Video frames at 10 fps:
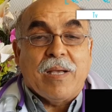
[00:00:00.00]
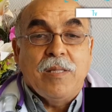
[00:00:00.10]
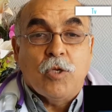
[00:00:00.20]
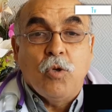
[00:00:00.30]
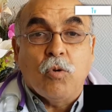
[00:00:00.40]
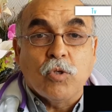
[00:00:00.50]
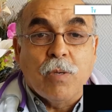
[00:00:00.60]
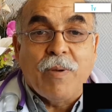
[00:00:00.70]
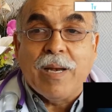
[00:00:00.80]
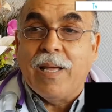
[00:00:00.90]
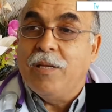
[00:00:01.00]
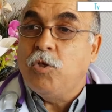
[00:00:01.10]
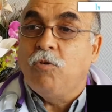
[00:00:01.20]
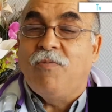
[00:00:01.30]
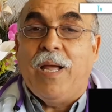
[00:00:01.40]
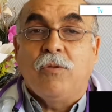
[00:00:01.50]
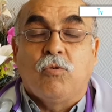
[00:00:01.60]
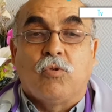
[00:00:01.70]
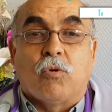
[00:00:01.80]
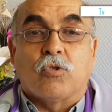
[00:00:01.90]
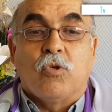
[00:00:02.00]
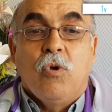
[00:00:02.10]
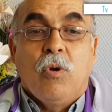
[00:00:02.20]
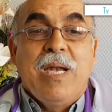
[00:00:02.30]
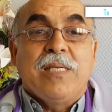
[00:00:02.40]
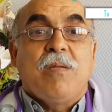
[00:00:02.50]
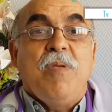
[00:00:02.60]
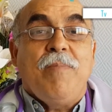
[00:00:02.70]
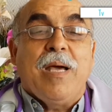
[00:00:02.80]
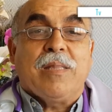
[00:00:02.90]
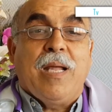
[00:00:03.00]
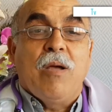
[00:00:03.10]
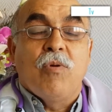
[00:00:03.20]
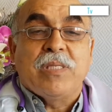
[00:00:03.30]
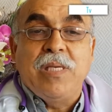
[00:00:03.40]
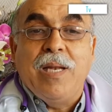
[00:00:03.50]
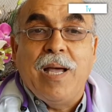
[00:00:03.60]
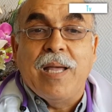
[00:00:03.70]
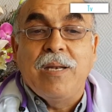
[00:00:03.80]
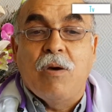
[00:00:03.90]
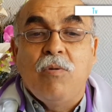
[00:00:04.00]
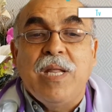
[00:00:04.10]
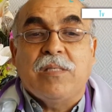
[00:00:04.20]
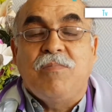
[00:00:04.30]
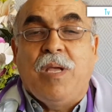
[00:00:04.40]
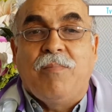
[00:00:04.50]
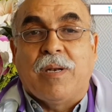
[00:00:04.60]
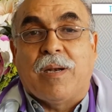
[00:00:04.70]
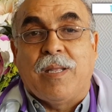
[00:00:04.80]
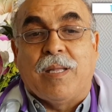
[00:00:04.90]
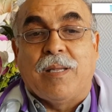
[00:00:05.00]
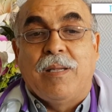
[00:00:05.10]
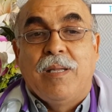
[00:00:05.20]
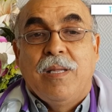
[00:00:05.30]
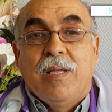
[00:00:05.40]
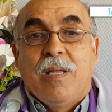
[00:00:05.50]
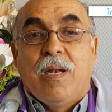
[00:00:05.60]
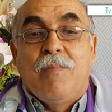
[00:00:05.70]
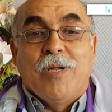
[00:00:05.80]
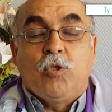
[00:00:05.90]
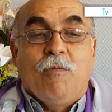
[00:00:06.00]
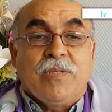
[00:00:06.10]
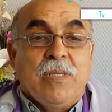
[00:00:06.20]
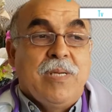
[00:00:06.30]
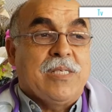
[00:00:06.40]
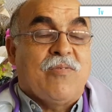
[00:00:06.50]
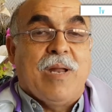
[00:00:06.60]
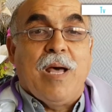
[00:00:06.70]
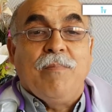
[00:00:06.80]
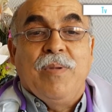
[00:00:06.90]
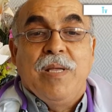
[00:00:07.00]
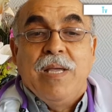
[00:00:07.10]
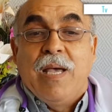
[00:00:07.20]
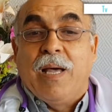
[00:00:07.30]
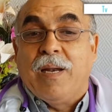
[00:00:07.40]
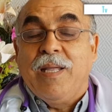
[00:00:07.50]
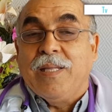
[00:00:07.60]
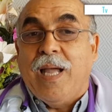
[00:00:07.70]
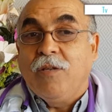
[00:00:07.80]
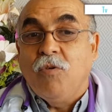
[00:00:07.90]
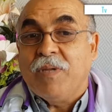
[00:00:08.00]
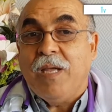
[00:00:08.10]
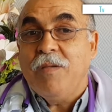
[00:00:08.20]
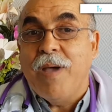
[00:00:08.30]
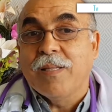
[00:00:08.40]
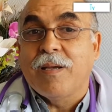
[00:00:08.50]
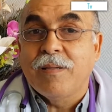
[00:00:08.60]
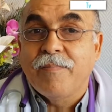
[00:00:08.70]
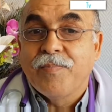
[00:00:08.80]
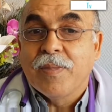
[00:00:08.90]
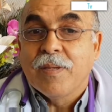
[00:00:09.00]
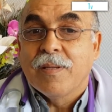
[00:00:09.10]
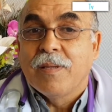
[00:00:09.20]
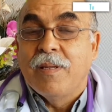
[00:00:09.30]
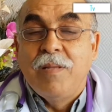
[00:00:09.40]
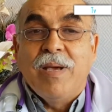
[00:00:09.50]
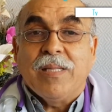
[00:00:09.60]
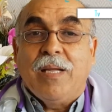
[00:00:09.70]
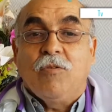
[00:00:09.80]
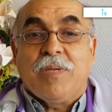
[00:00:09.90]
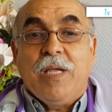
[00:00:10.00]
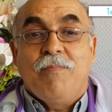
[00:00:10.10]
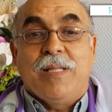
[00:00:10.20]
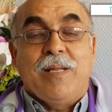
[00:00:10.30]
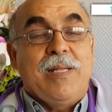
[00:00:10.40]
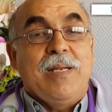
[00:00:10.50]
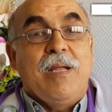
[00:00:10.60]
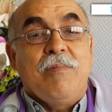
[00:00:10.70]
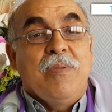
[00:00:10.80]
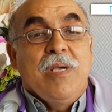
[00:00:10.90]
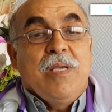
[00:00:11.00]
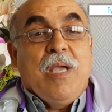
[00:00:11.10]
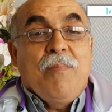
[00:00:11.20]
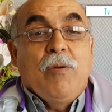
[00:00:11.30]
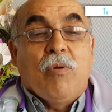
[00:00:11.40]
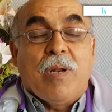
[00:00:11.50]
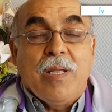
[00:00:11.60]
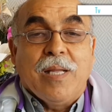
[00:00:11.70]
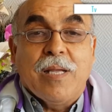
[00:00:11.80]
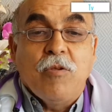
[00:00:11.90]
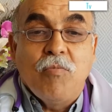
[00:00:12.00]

ما يقدرش يخرج لبرا يشوف اللي عنده درج لازم يبحث على وسيله انه لازم يعمل الرياضه لما تشوف الناس في الغرب الرياضه عندهم كعباده لماذا عندهم كعباده لانهم يعملون الرياضه